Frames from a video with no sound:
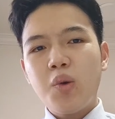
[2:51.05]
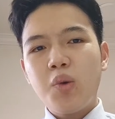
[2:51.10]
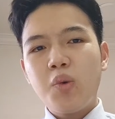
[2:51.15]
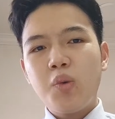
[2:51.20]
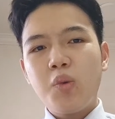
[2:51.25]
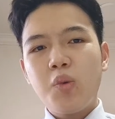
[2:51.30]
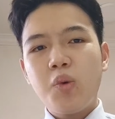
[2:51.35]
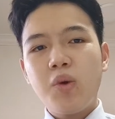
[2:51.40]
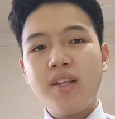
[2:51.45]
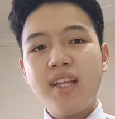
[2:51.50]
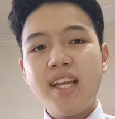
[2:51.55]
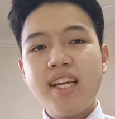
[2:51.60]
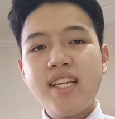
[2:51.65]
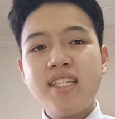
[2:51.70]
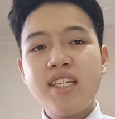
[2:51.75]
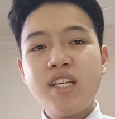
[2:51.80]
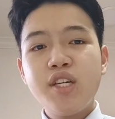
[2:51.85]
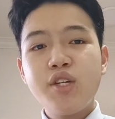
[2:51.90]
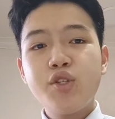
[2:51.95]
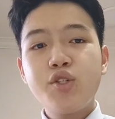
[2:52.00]
我内
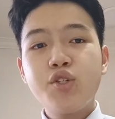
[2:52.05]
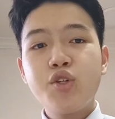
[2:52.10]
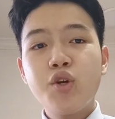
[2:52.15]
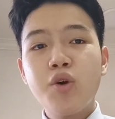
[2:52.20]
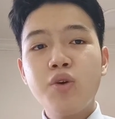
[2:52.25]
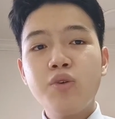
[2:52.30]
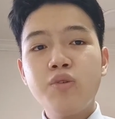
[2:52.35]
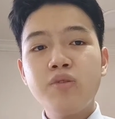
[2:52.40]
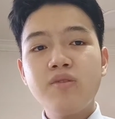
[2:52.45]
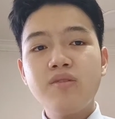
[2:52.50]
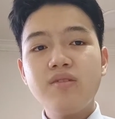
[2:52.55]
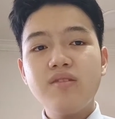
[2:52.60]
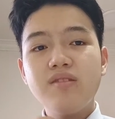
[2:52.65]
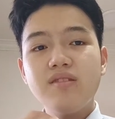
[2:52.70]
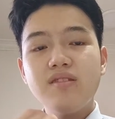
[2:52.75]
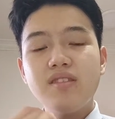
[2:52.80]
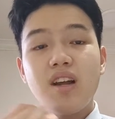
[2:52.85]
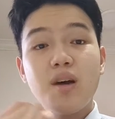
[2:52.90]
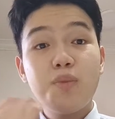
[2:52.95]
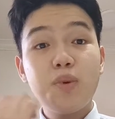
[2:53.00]
心中
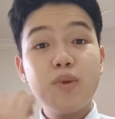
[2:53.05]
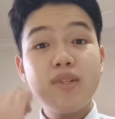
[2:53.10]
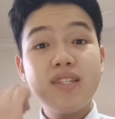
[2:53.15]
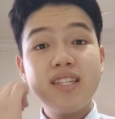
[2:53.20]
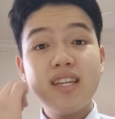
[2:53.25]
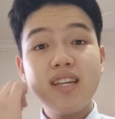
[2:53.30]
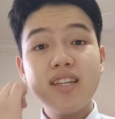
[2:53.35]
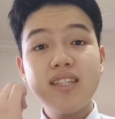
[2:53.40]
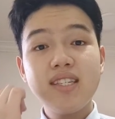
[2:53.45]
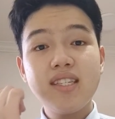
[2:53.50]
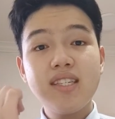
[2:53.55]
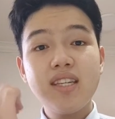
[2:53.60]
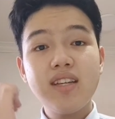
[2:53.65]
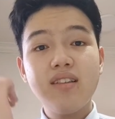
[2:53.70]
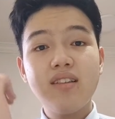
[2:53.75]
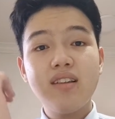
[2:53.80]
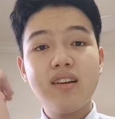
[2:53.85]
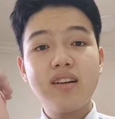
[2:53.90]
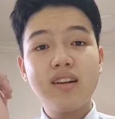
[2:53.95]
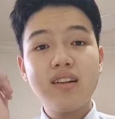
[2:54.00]
那不坚
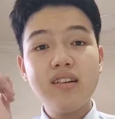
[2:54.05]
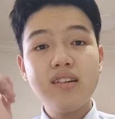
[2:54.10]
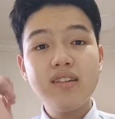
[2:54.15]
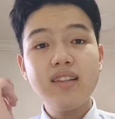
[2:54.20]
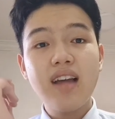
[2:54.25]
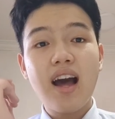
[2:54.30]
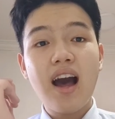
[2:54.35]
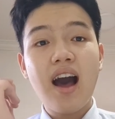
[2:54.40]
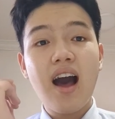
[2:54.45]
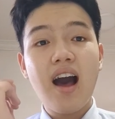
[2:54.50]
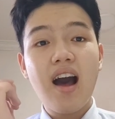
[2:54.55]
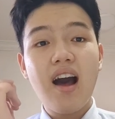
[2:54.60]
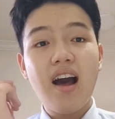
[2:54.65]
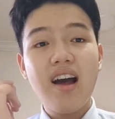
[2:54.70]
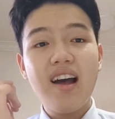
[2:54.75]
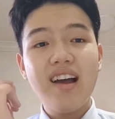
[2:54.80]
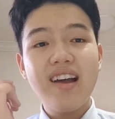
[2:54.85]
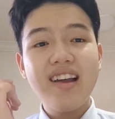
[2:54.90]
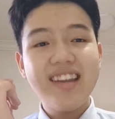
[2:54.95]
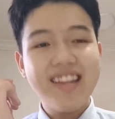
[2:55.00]
信的疙瘩
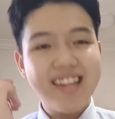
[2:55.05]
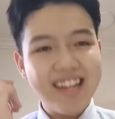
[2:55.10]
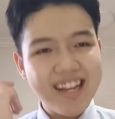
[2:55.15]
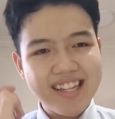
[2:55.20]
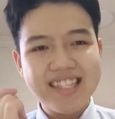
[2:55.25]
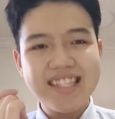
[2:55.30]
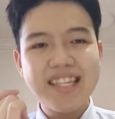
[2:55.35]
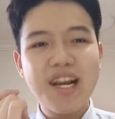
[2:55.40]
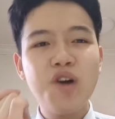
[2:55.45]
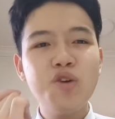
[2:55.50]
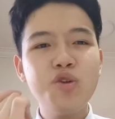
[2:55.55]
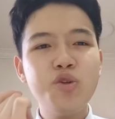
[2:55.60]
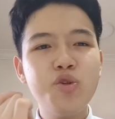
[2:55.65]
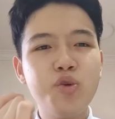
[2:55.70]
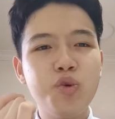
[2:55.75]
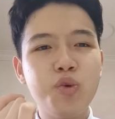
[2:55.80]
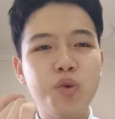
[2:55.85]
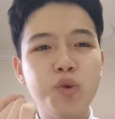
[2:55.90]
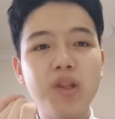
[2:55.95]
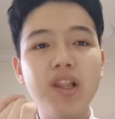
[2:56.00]
也消
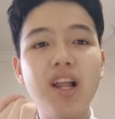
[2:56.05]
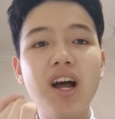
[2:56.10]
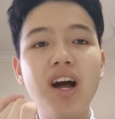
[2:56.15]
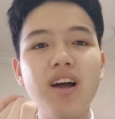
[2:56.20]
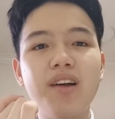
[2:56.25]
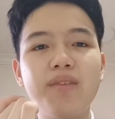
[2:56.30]
除了。